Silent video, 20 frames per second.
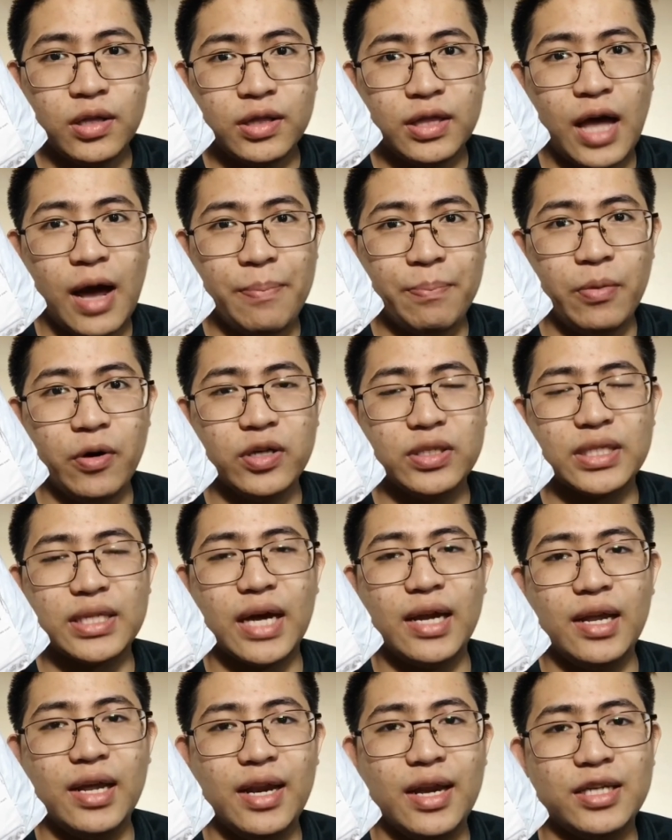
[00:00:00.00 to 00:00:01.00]
Tapos
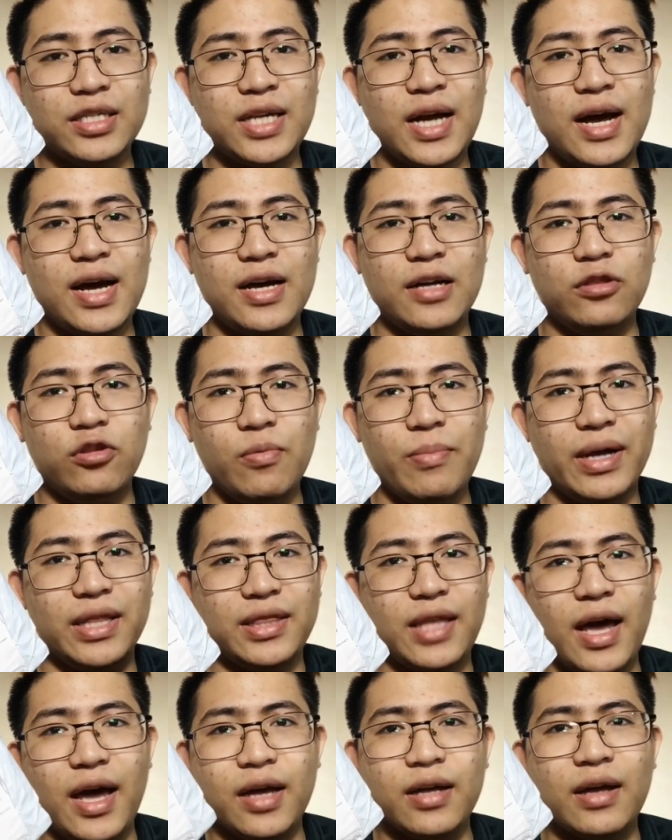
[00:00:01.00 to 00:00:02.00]
kanina siya
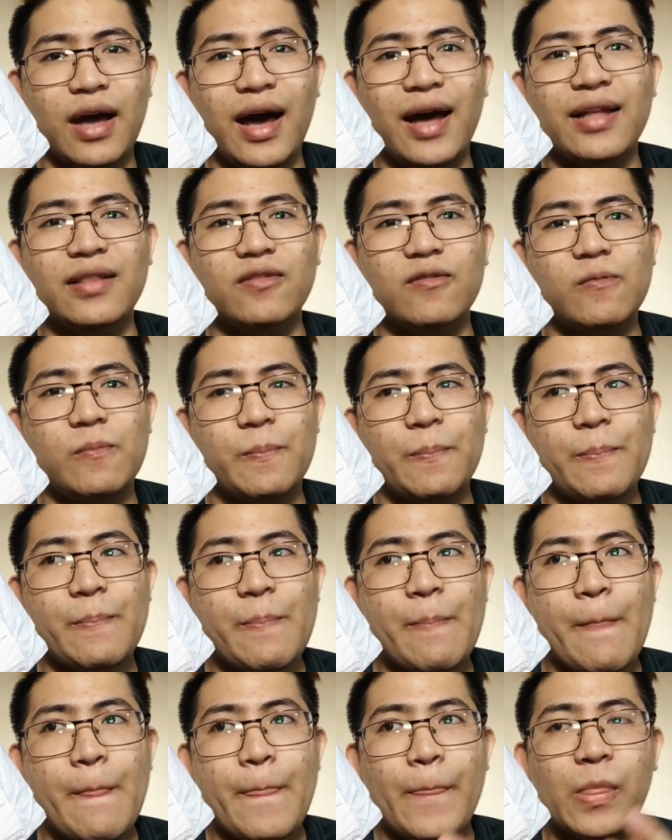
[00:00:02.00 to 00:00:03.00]
dumating at
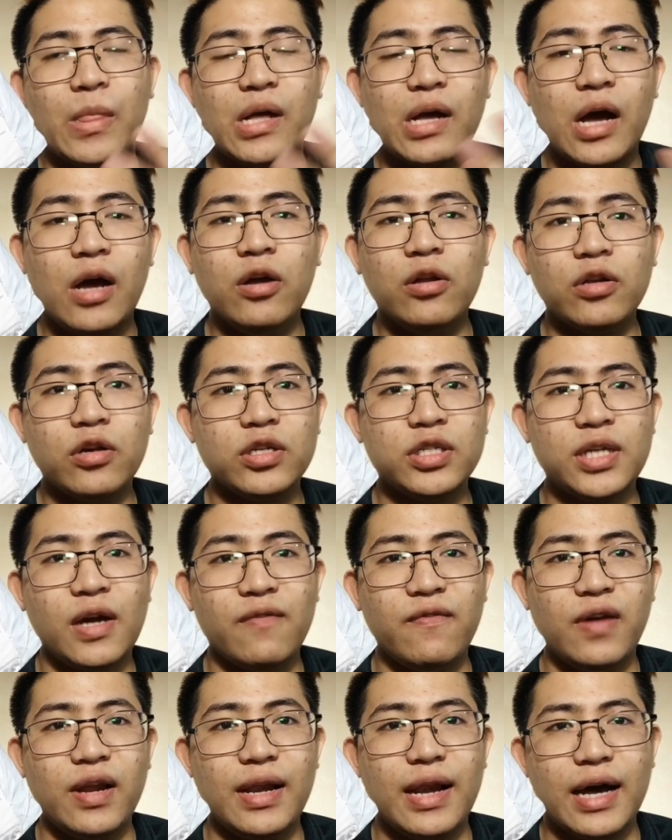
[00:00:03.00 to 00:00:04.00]
ngayon ko siya
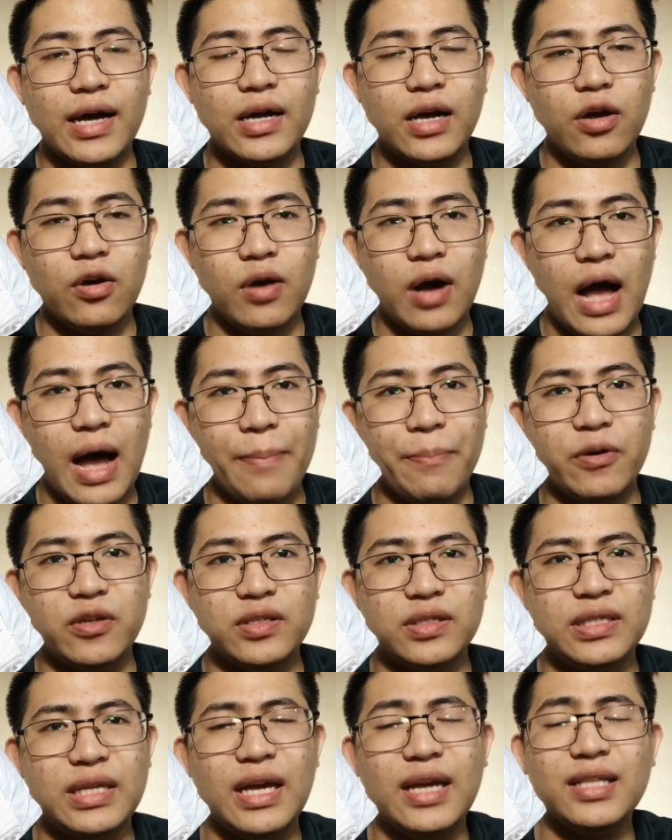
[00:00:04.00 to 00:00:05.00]
vinlog ngayong hapon
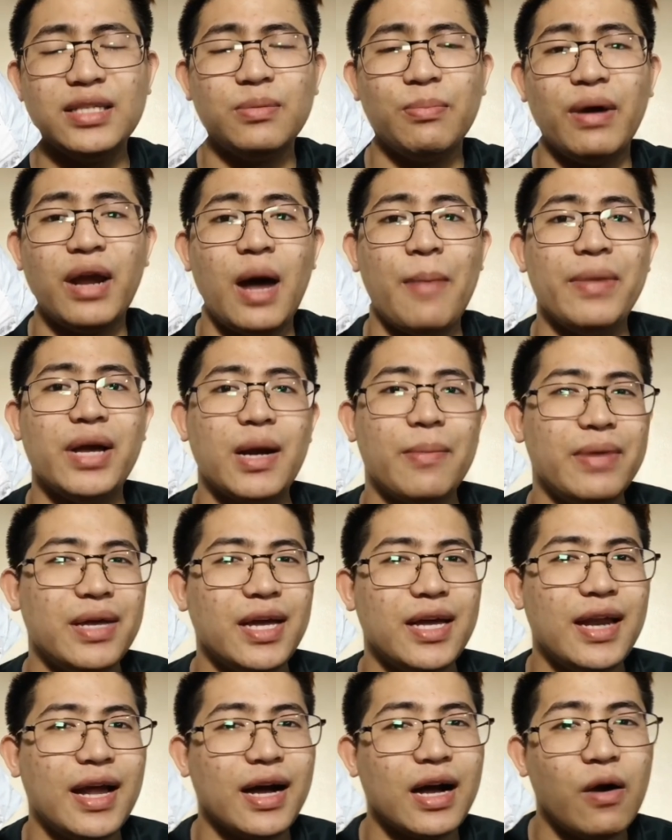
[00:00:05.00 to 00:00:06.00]
since marami kaming
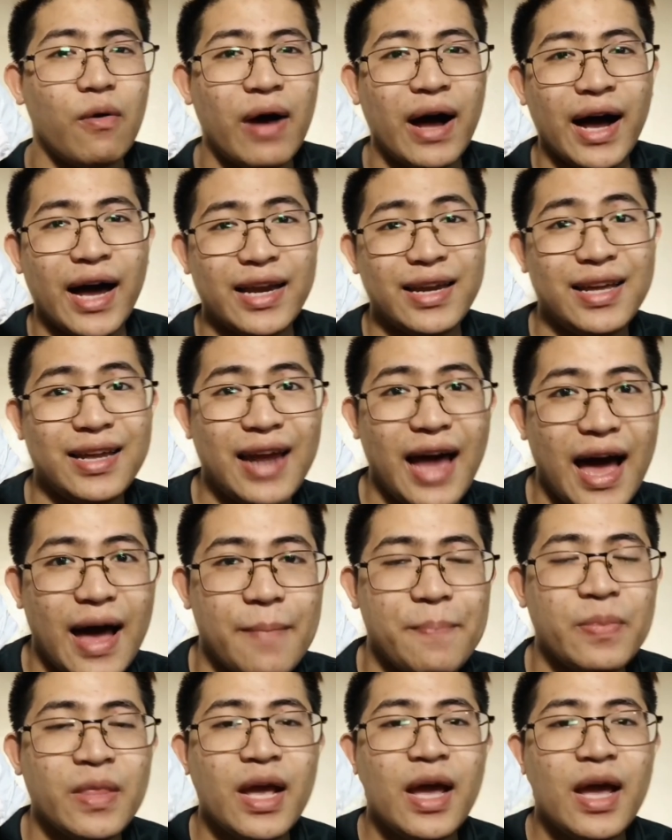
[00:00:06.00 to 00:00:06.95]
ginagawa kanina.